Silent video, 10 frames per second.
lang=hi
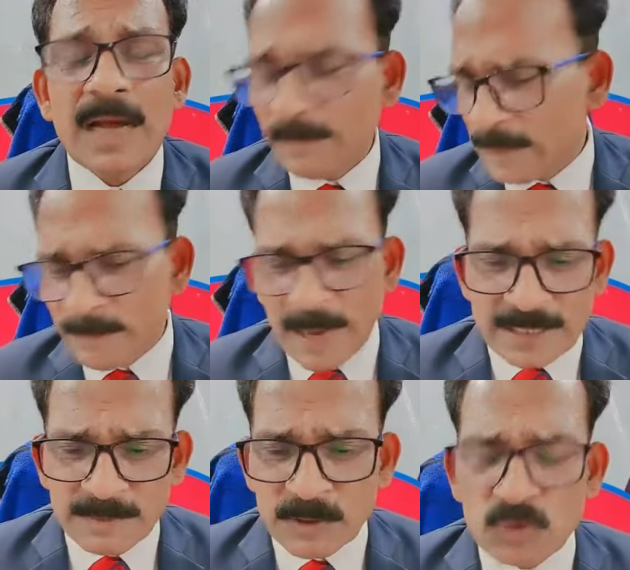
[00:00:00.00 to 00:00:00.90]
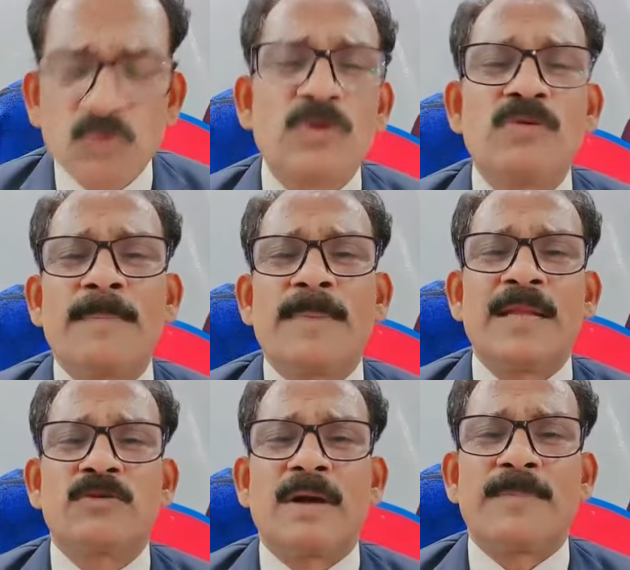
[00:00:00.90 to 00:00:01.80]
अब मैं बात अपनी शुरू करूंगा
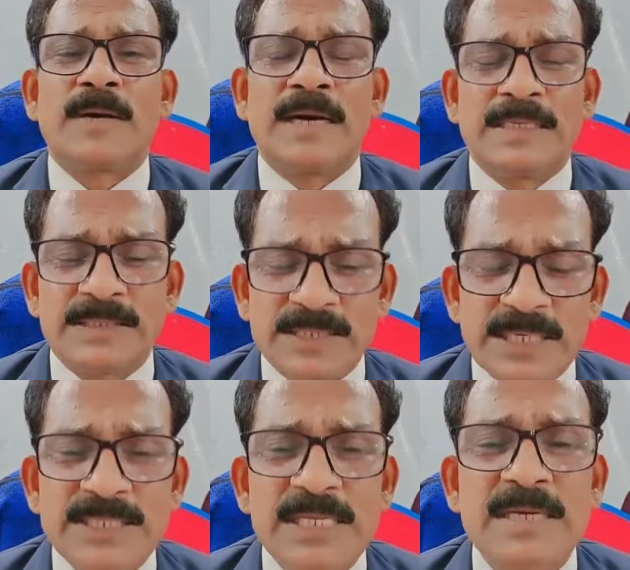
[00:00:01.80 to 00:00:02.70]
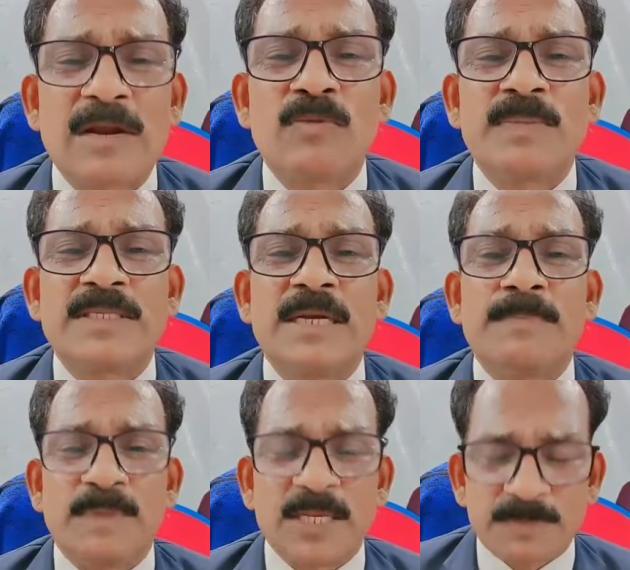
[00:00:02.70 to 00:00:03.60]
पहले तो आपका इस डी सिंह क्राउन
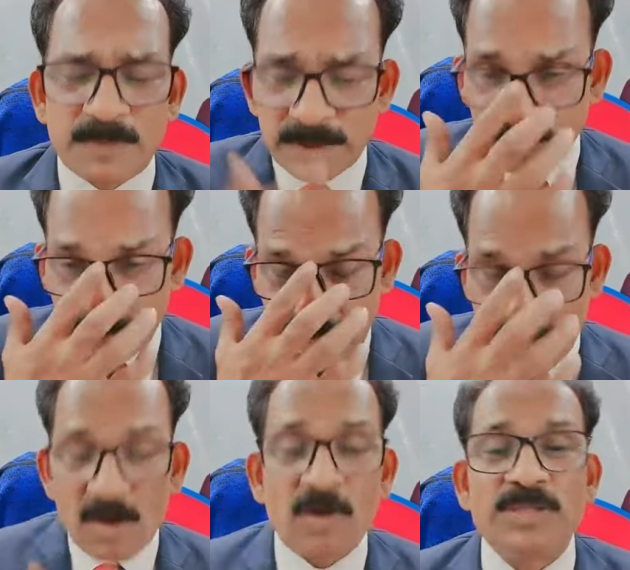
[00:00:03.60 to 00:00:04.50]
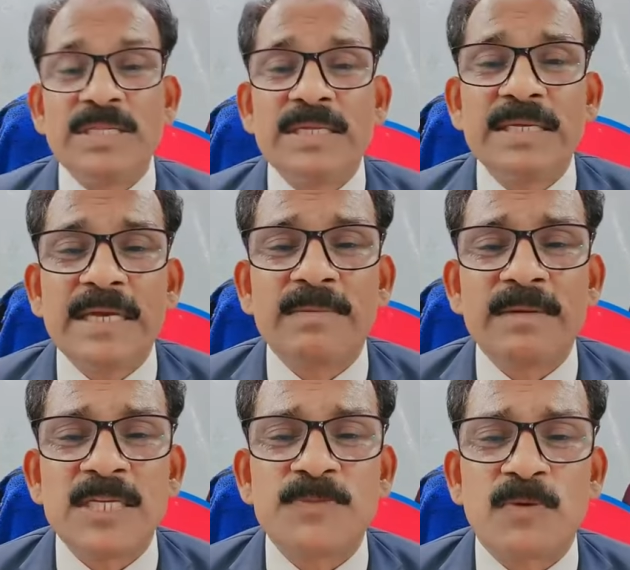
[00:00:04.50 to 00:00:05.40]
प्रेसिडेंट पेज पे और ज़िंदगी एक
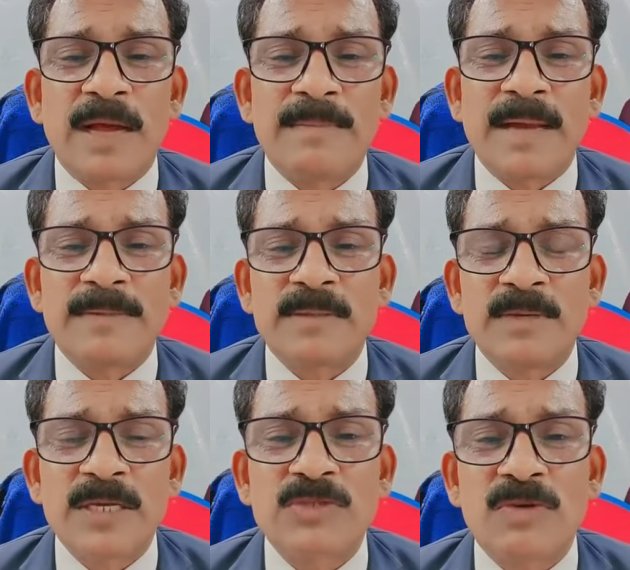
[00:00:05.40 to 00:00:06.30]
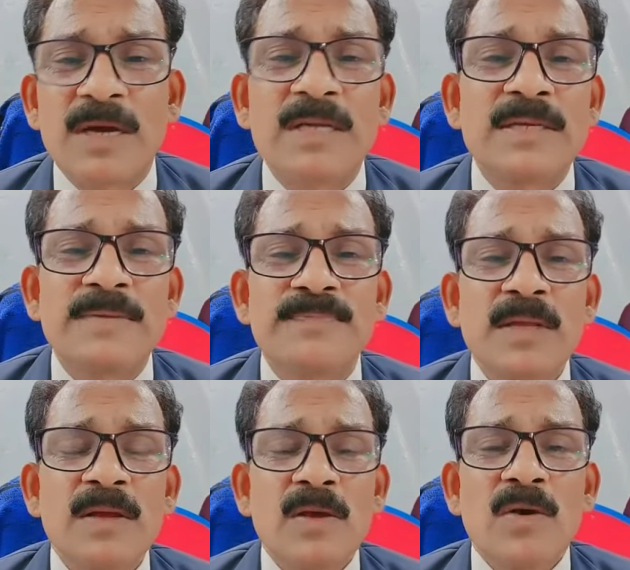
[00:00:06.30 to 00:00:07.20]
बजे इस प्रोग्राम में आप सभी का स्वागत है
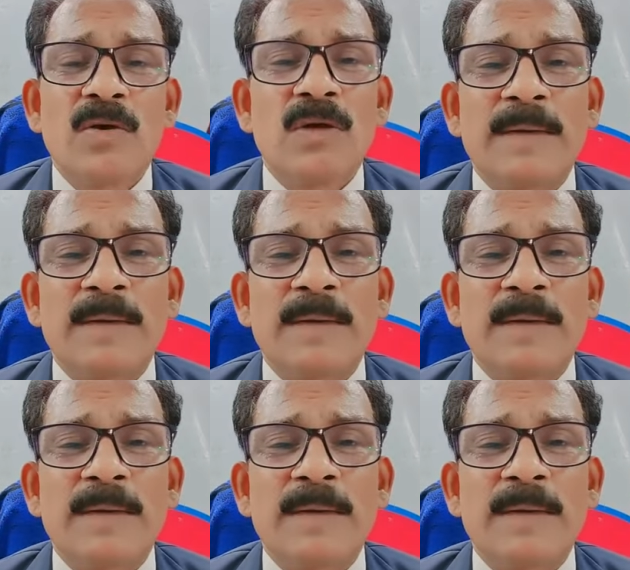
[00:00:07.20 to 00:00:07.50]
और